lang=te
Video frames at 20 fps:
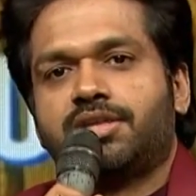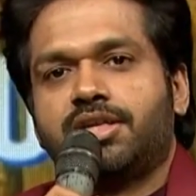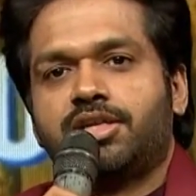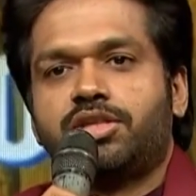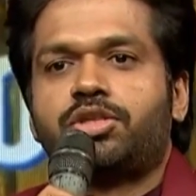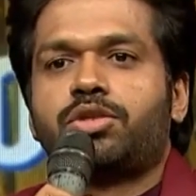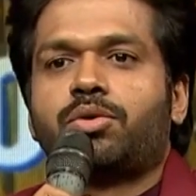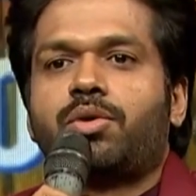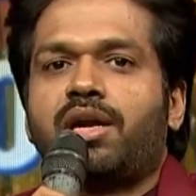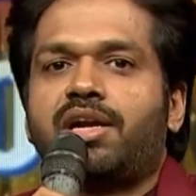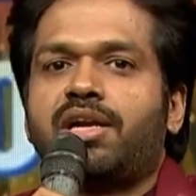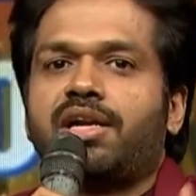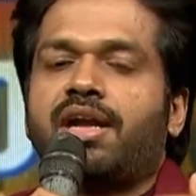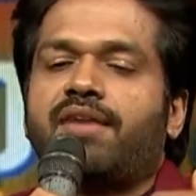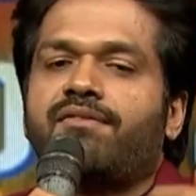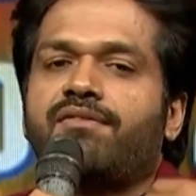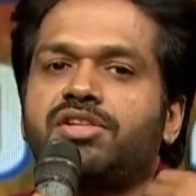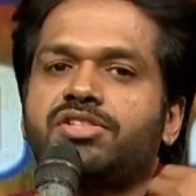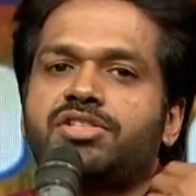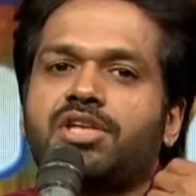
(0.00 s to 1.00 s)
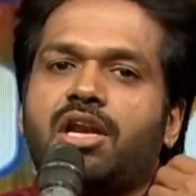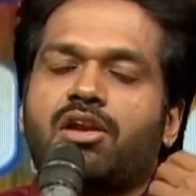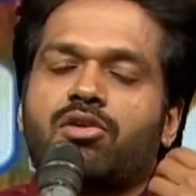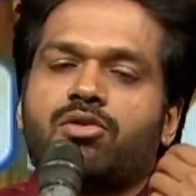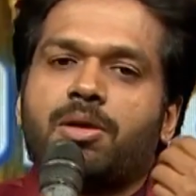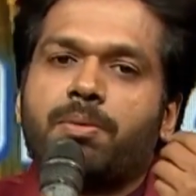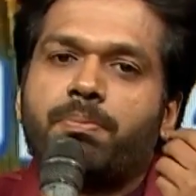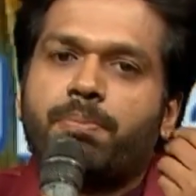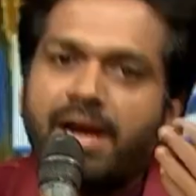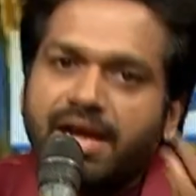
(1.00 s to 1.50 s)
ఎదుటి వాళ్ళని
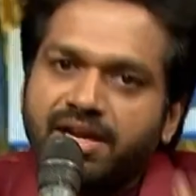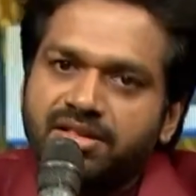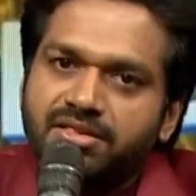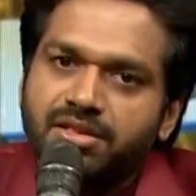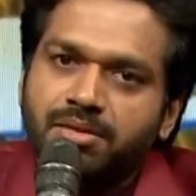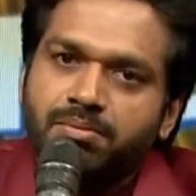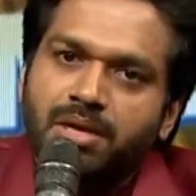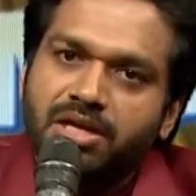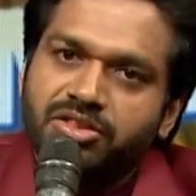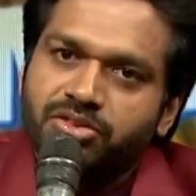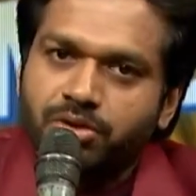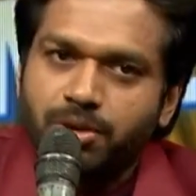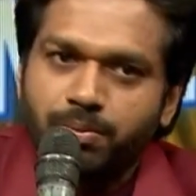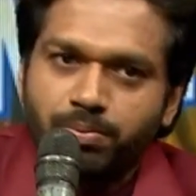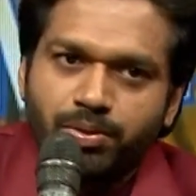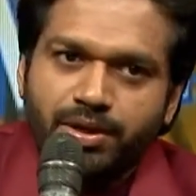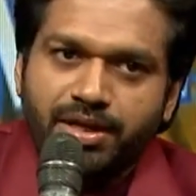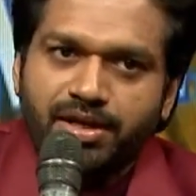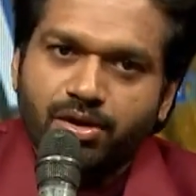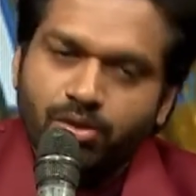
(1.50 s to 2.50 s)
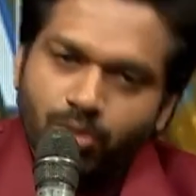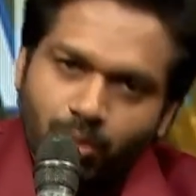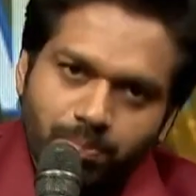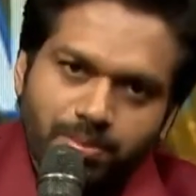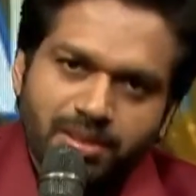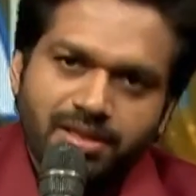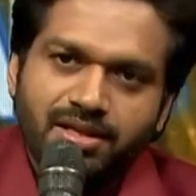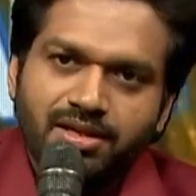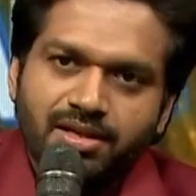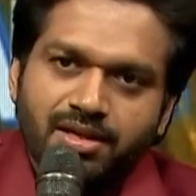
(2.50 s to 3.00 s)
నవ్వించాలనుకునే ప్రయత్నం మాత్రం ఎప్పటికీ
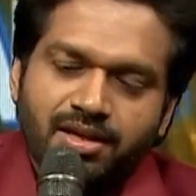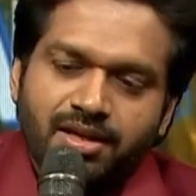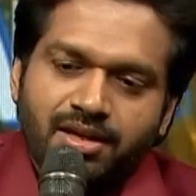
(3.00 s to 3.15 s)
గొప్పది